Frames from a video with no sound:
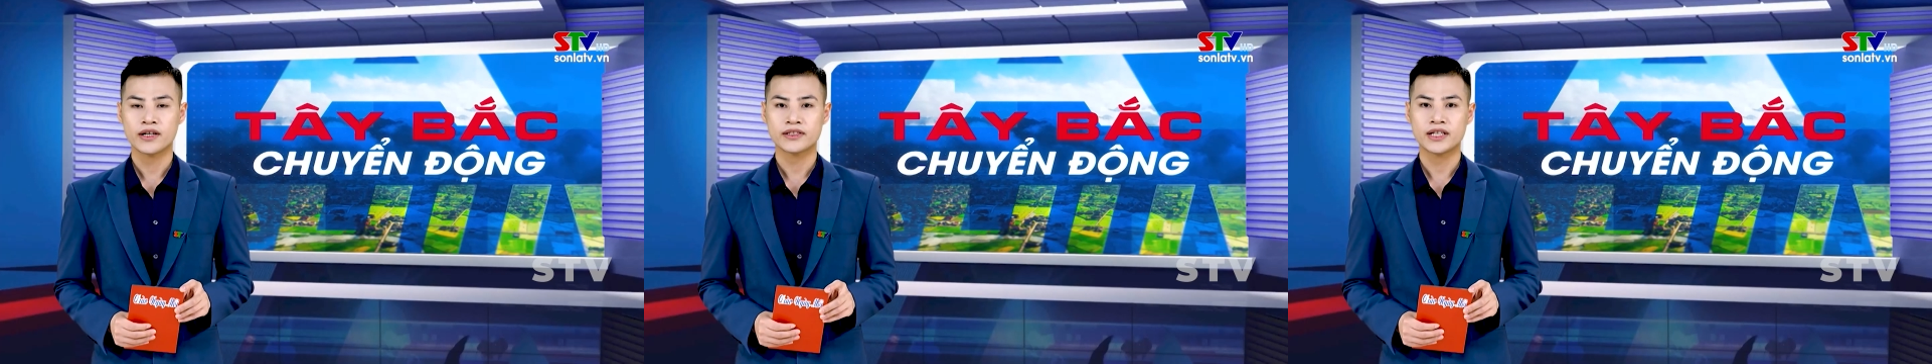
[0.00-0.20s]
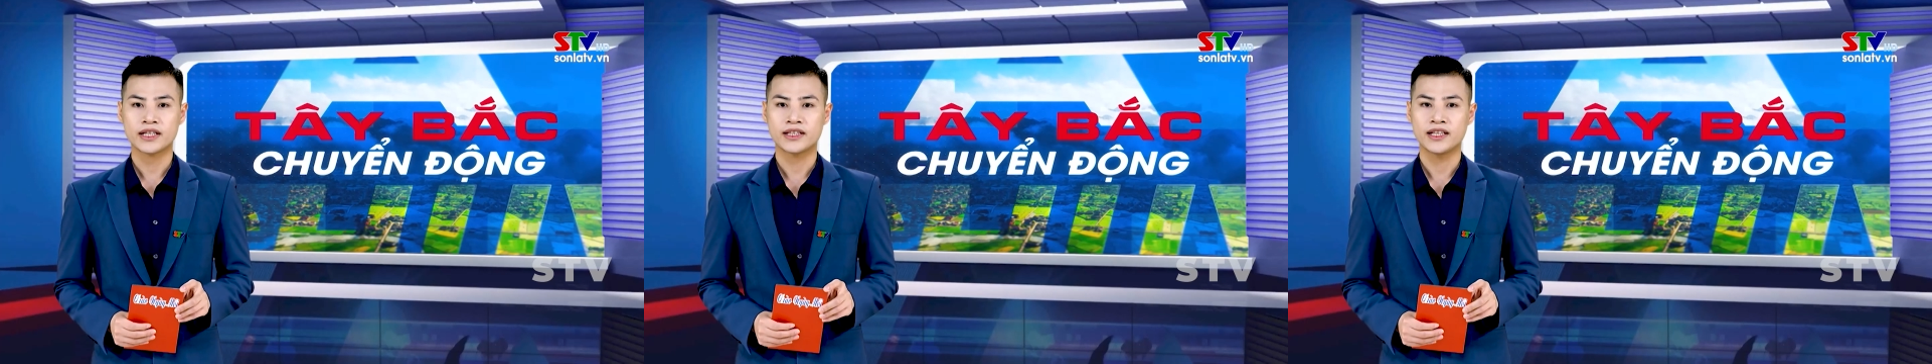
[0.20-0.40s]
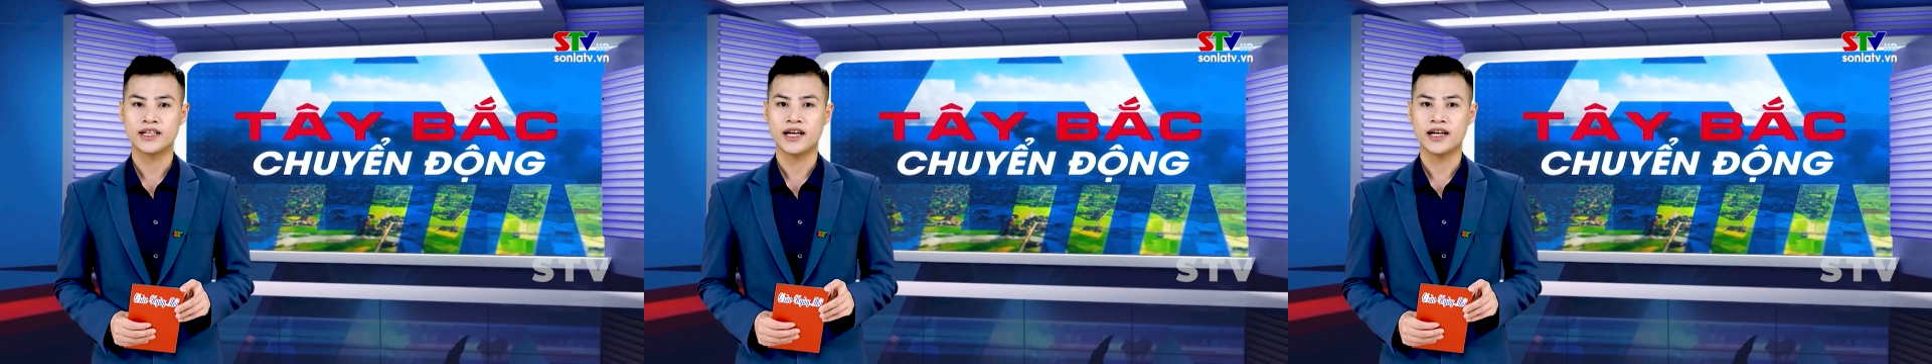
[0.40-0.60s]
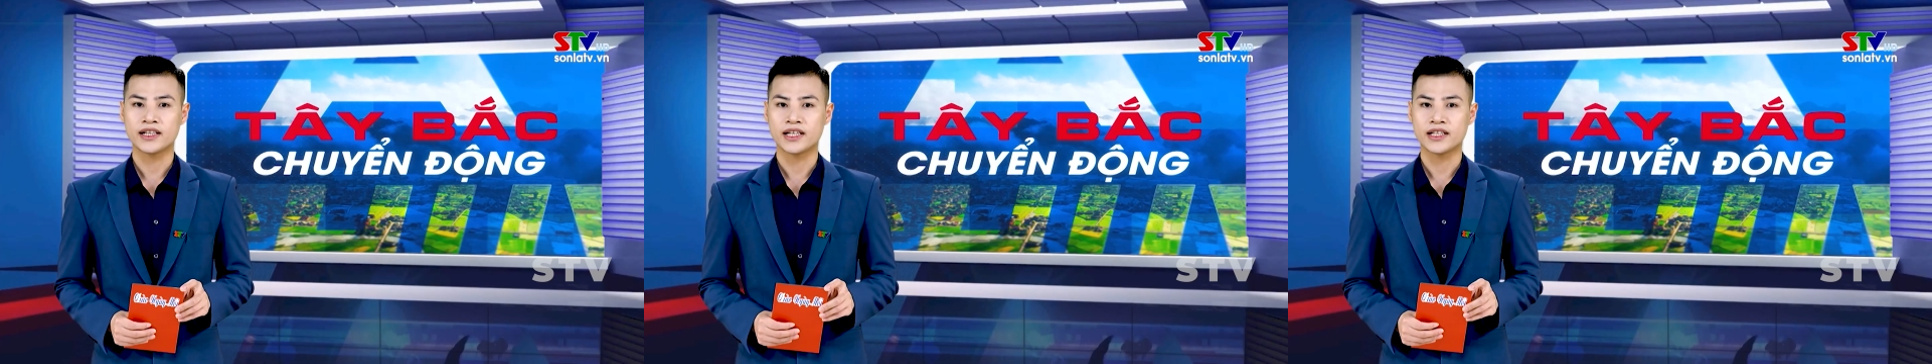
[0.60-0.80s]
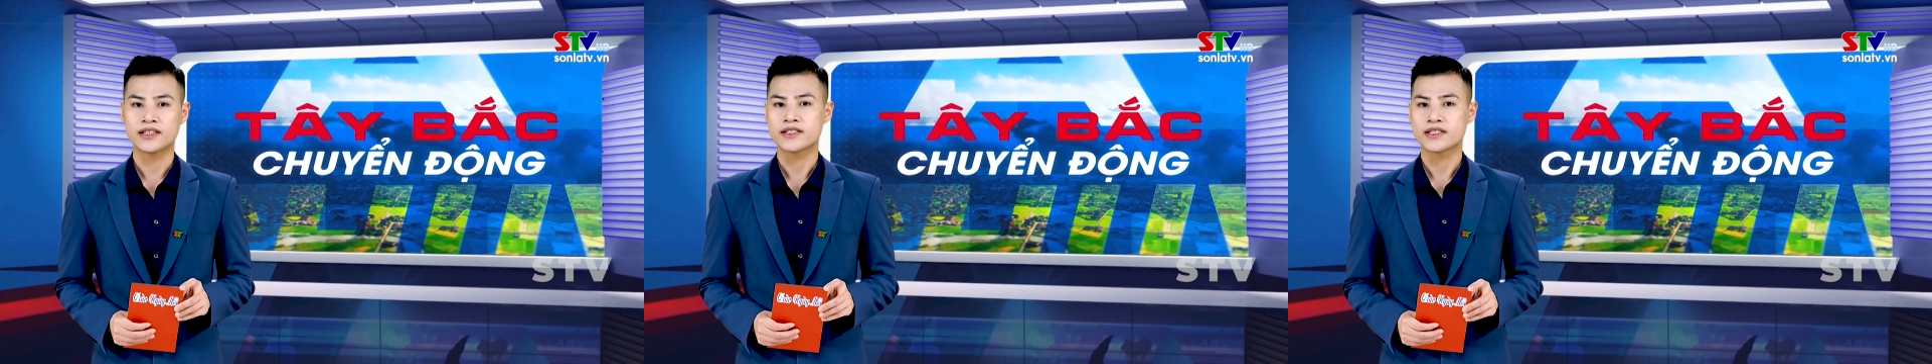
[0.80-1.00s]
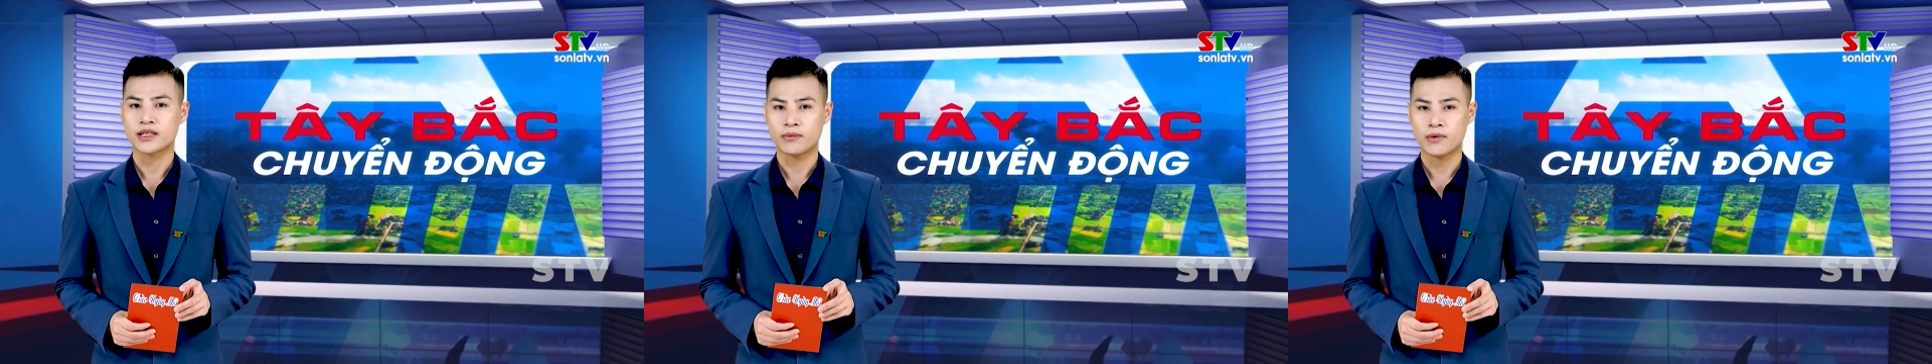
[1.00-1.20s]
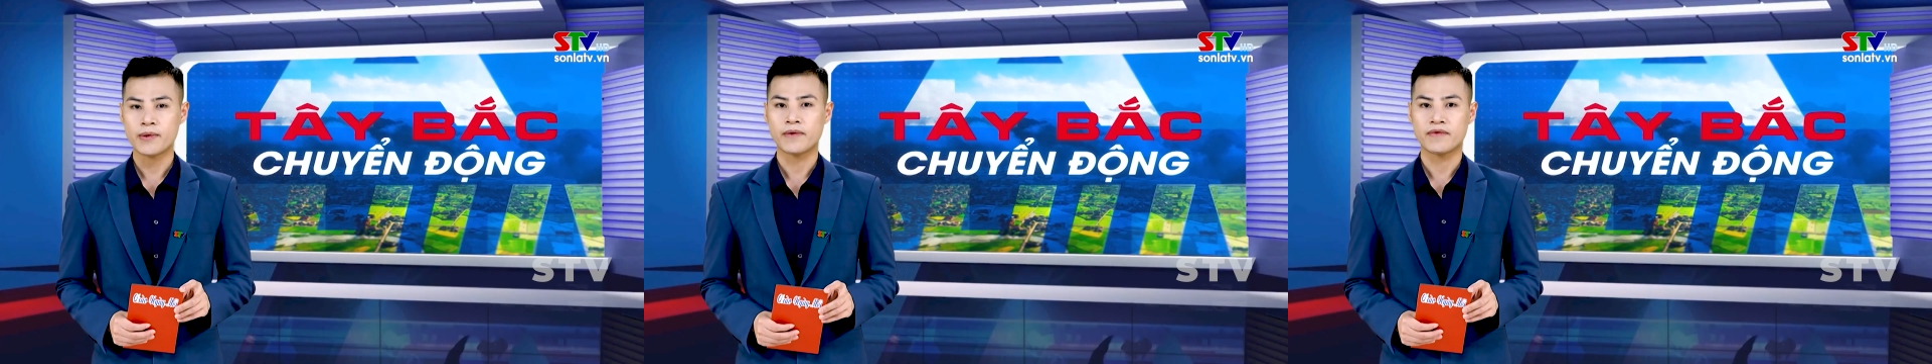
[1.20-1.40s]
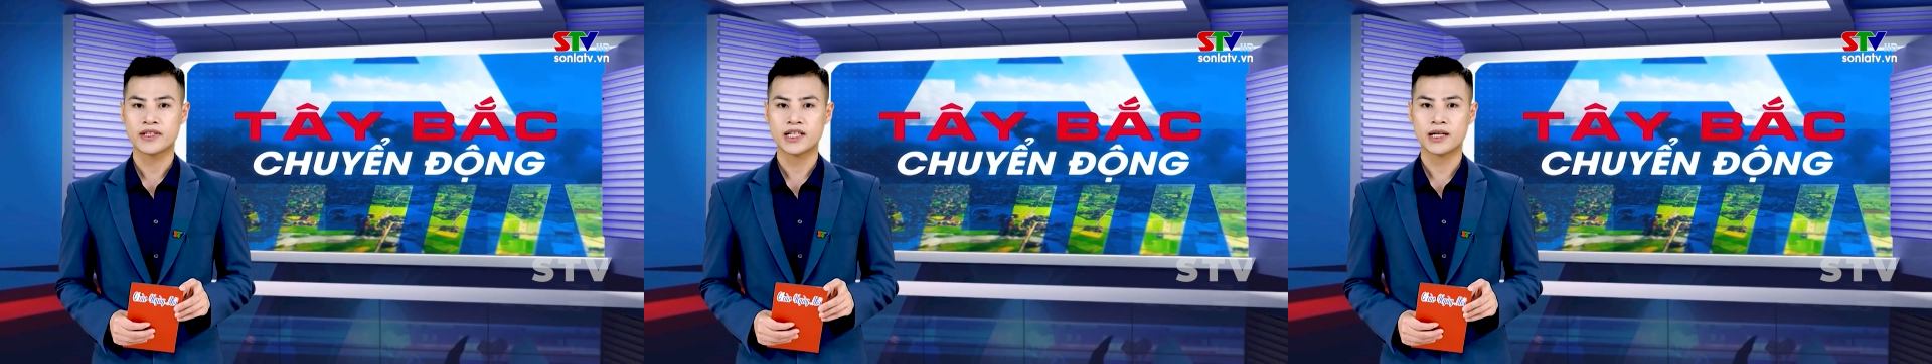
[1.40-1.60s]
đạt tỷ lệ gần
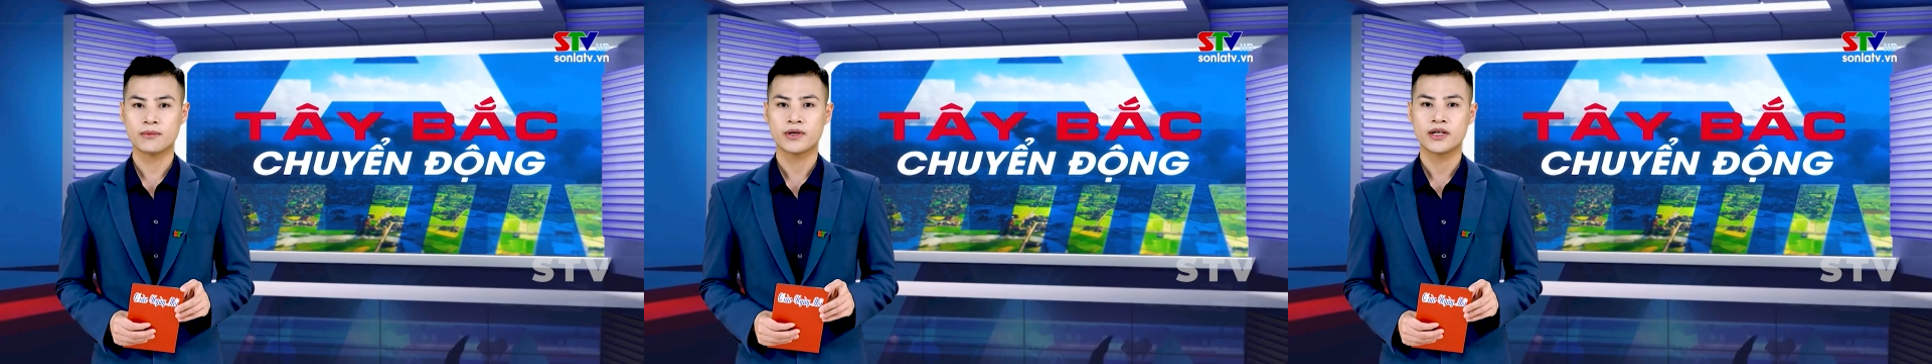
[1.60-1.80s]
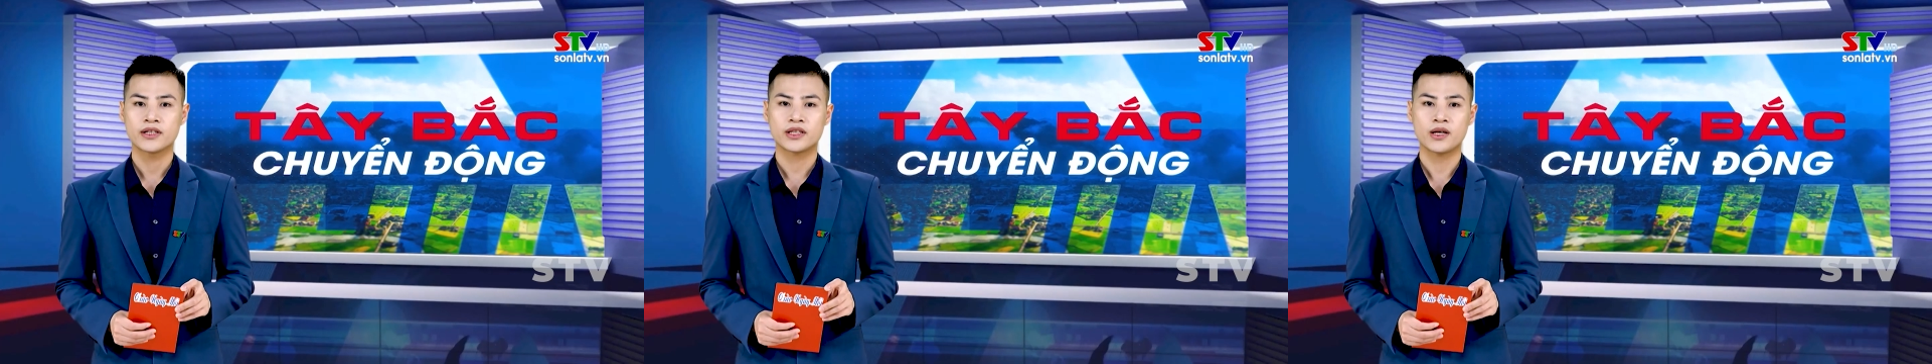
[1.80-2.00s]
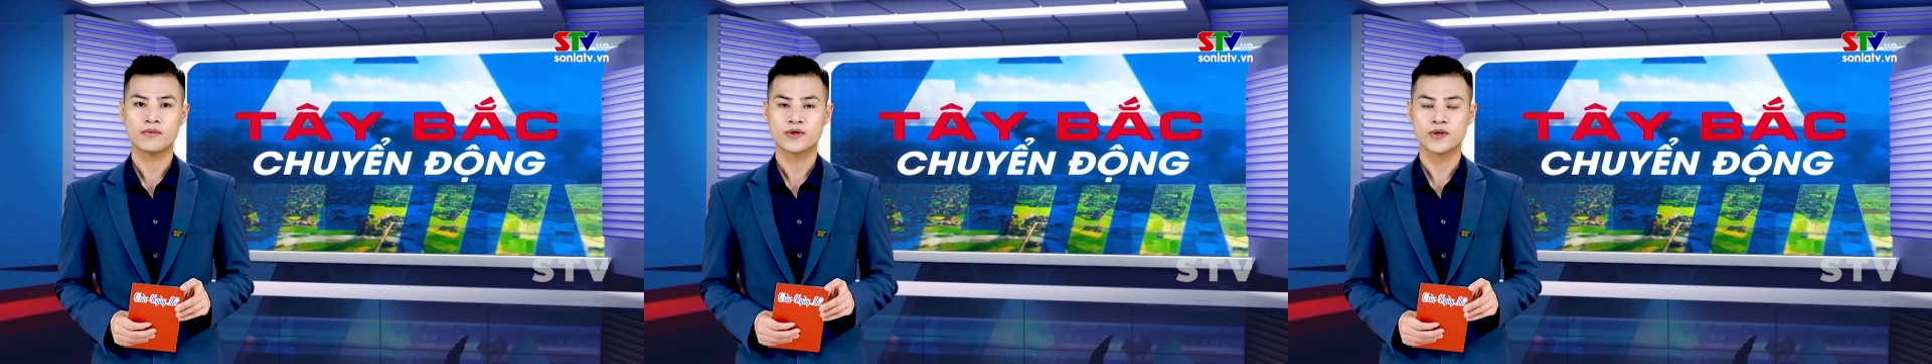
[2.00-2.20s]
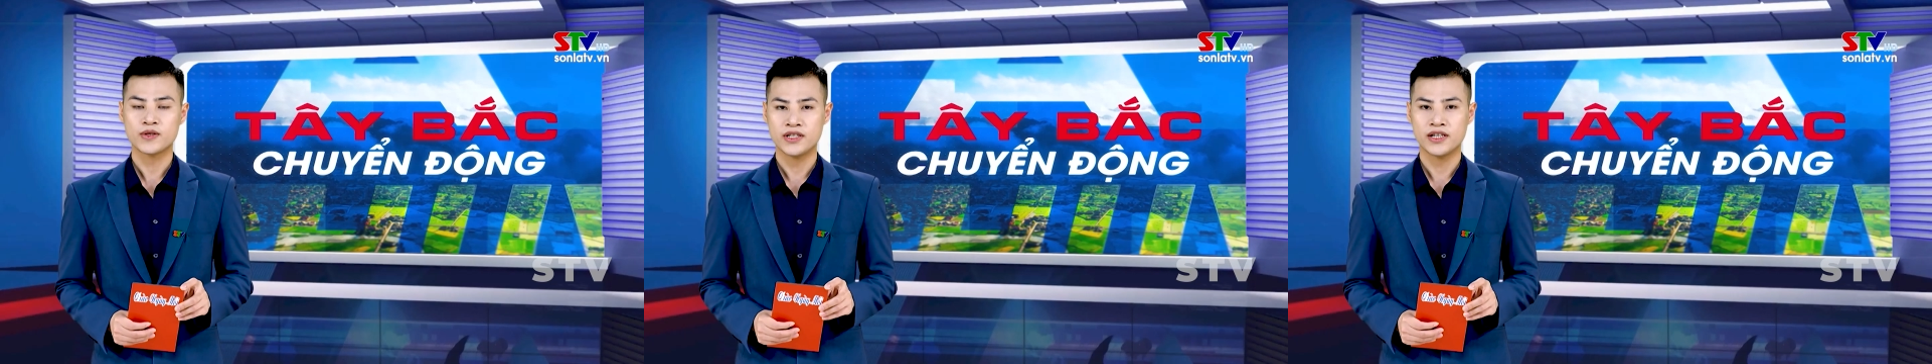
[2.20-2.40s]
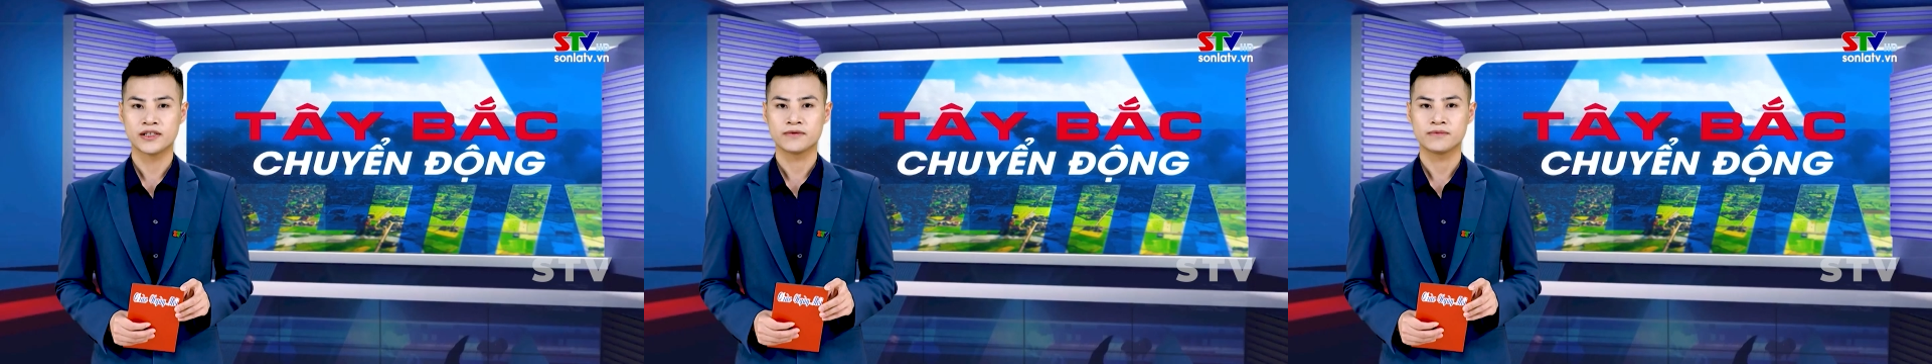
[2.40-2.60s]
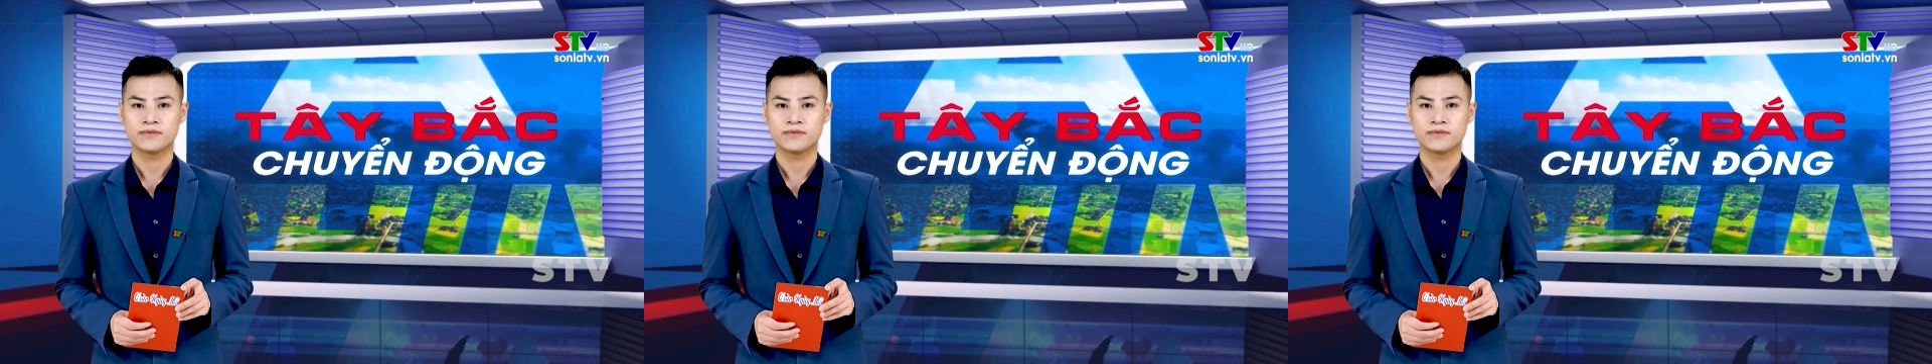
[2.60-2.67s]
67% tổng số trường.